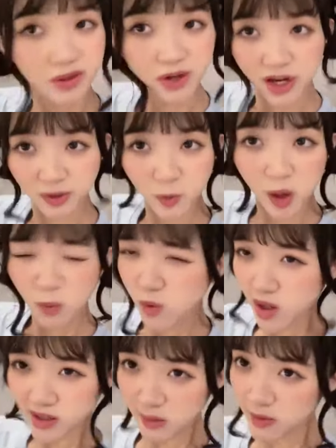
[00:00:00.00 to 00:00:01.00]
hairdo aku
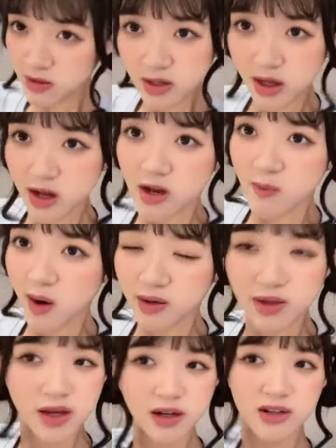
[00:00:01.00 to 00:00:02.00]
nggak sama sih kayak kemarin
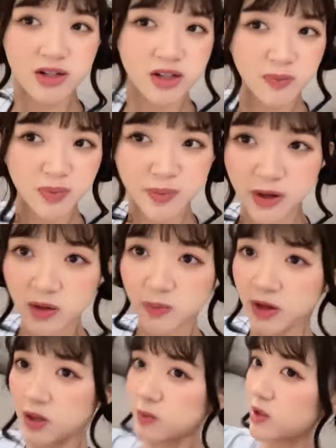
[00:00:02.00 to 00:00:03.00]
dari aja tapi
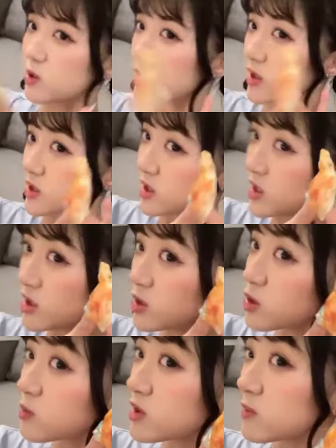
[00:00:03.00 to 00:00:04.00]
mirip-mirip gitu kan jadi ini
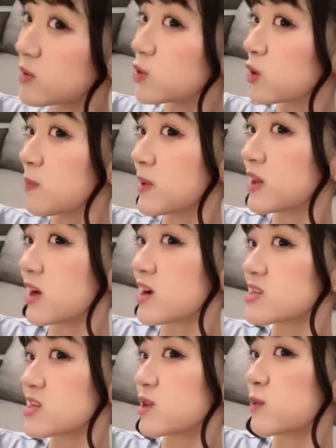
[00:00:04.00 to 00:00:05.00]
tuh sebenarnya bentuknya pita
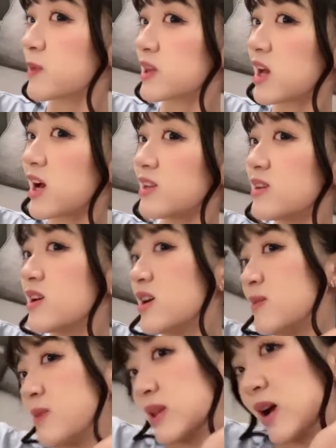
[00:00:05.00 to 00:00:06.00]
guys satu pita kan
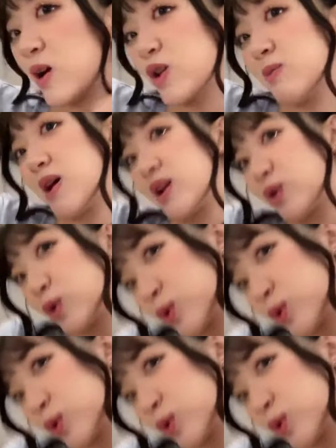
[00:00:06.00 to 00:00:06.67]
pita kalau dibalik tuh